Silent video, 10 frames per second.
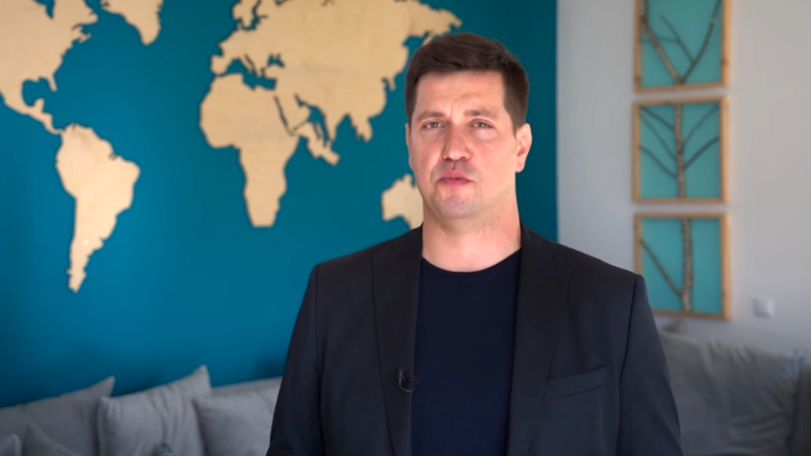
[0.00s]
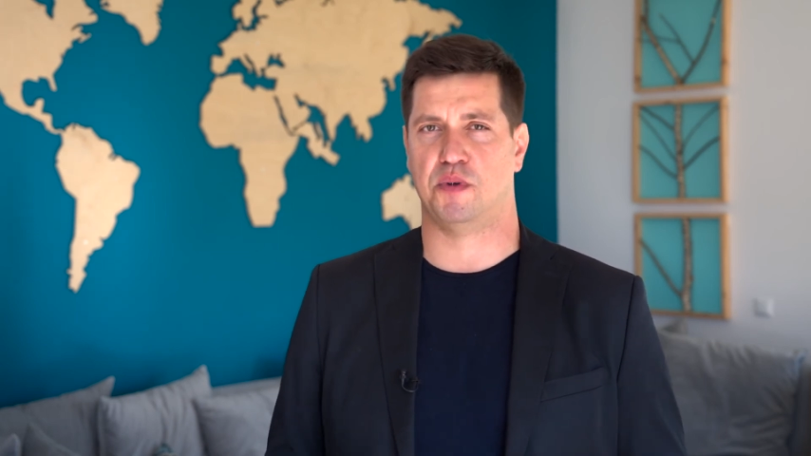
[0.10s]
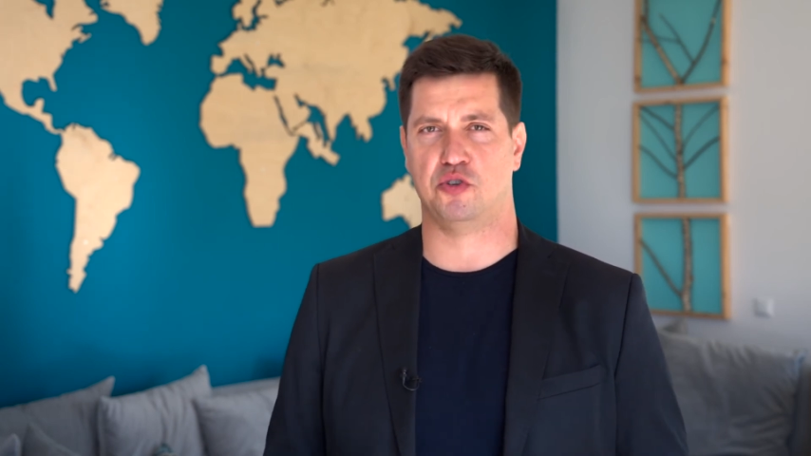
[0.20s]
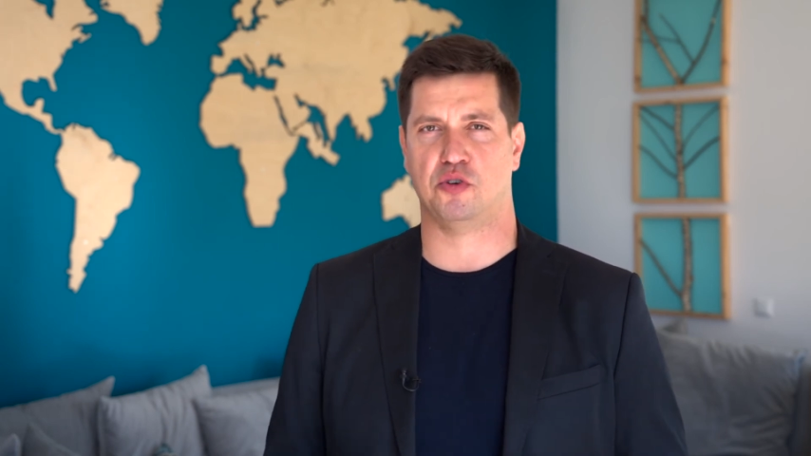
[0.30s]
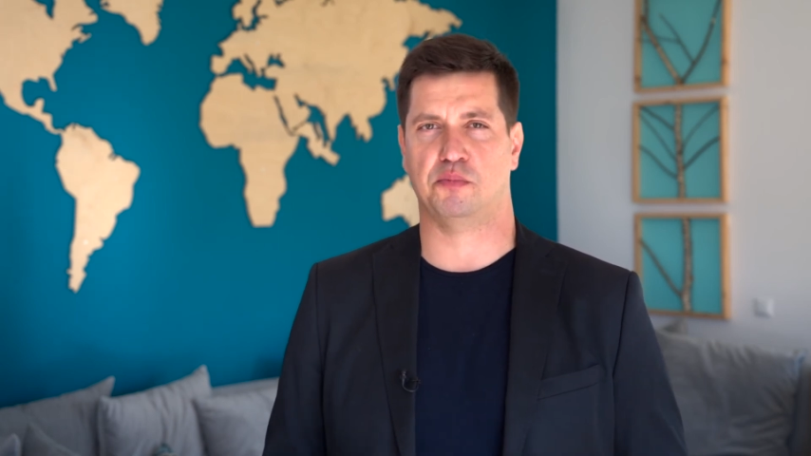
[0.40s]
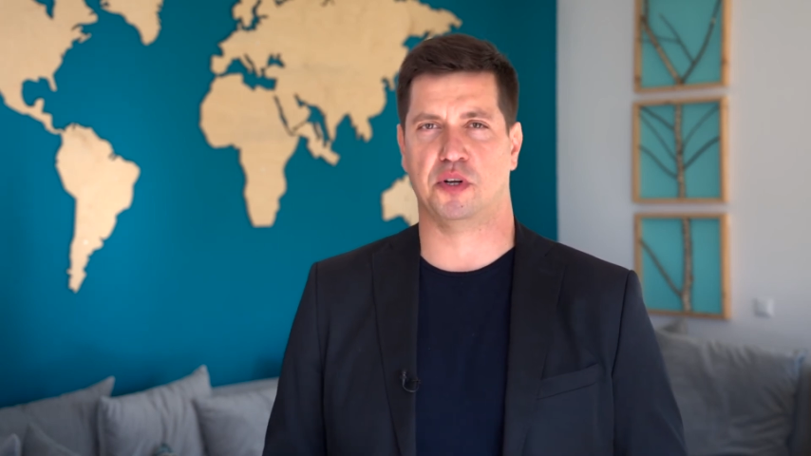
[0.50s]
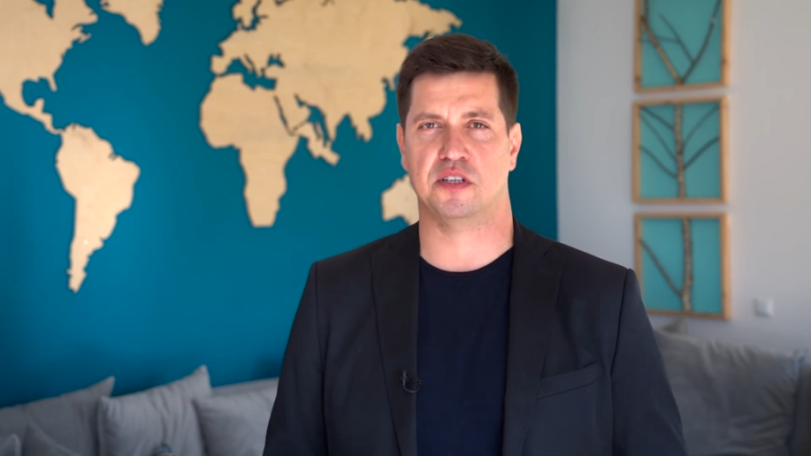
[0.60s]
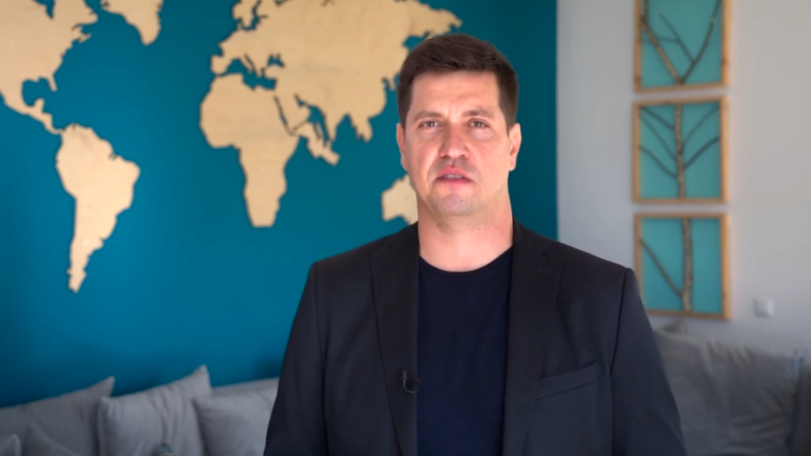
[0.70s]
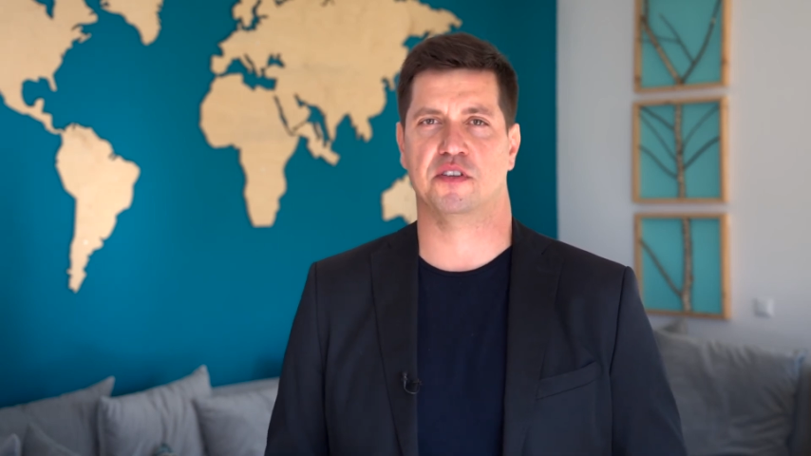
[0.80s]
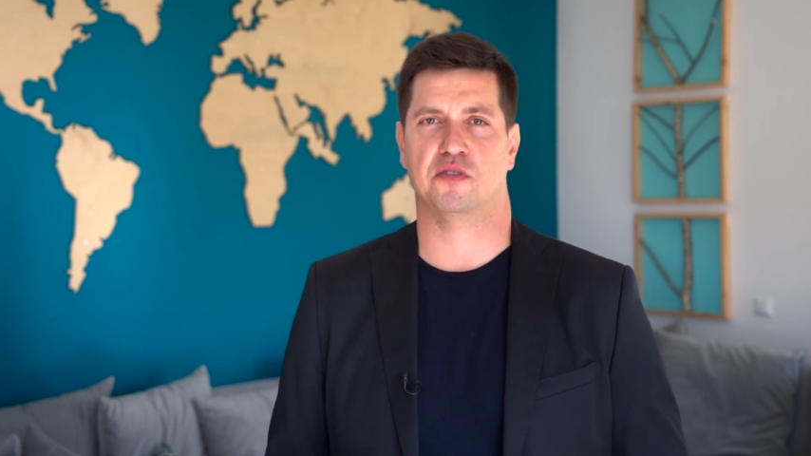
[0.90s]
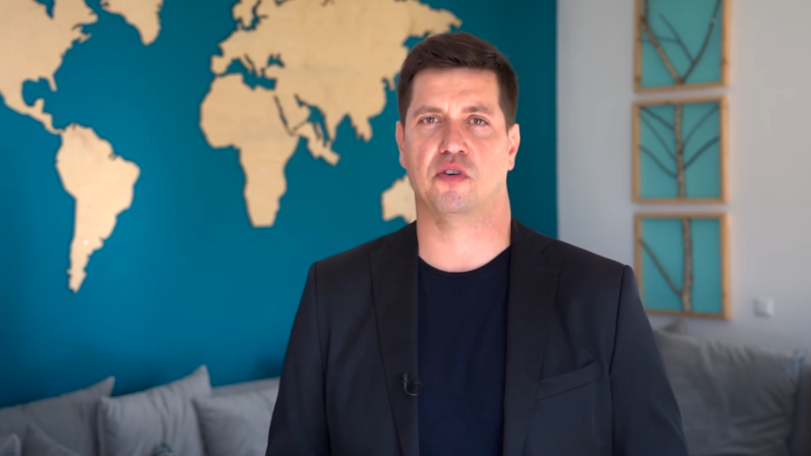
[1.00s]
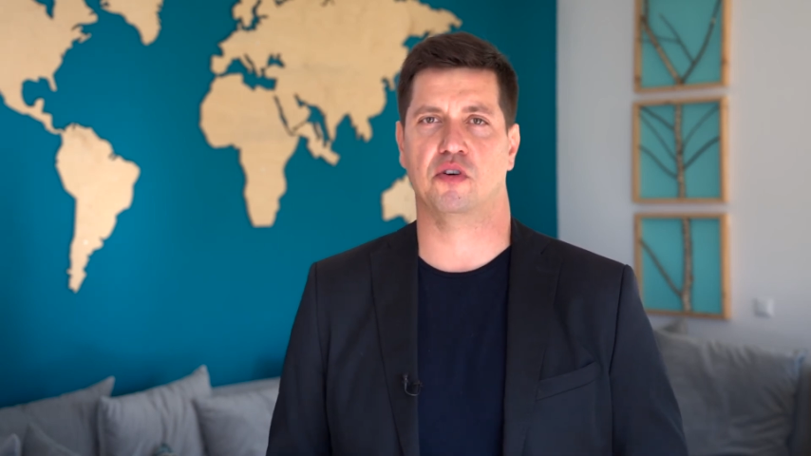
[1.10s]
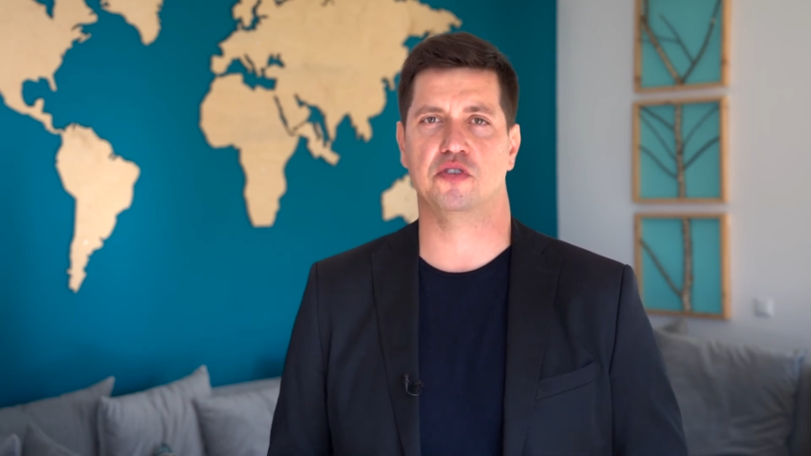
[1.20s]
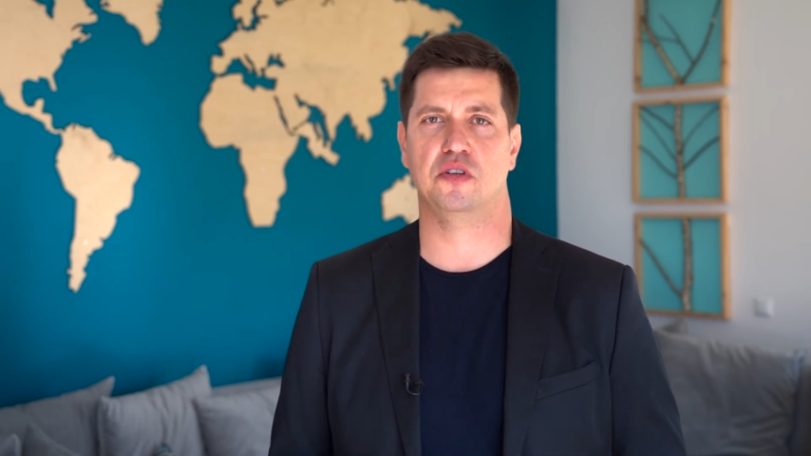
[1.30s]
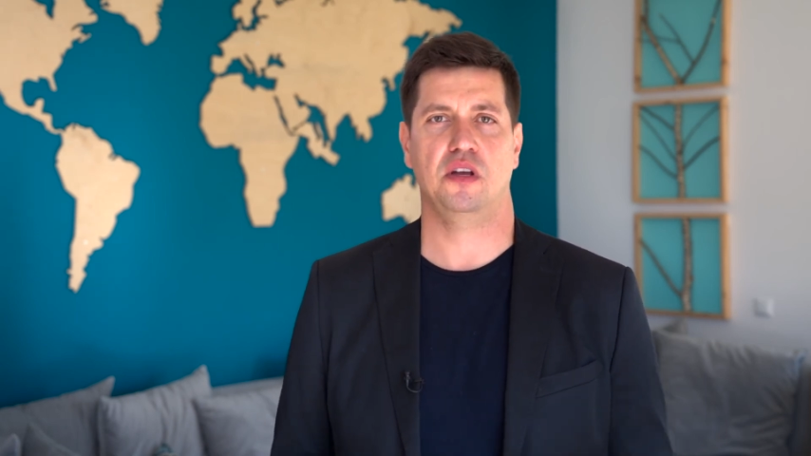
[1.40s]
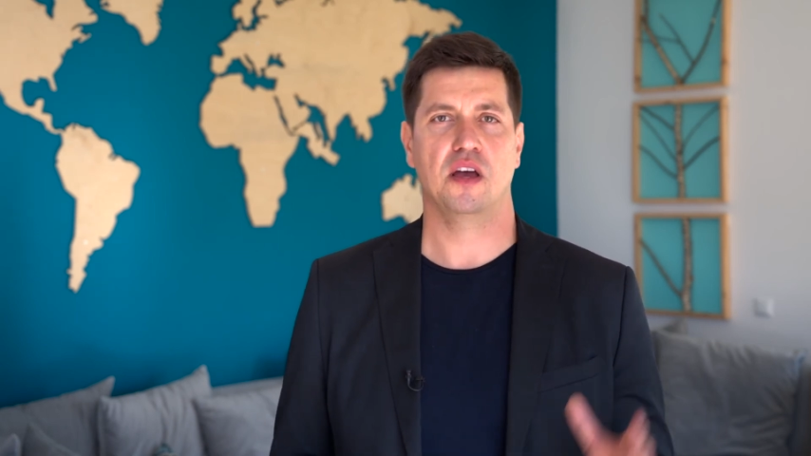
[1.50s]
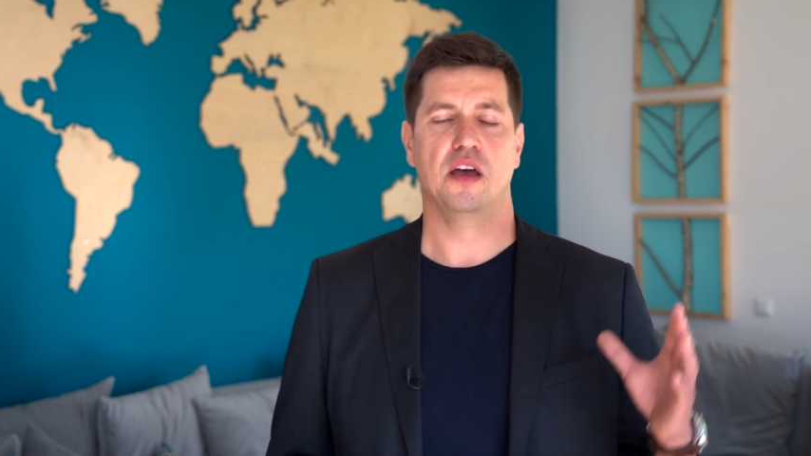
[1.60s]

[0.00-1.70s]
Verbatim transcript: 50% wysokości,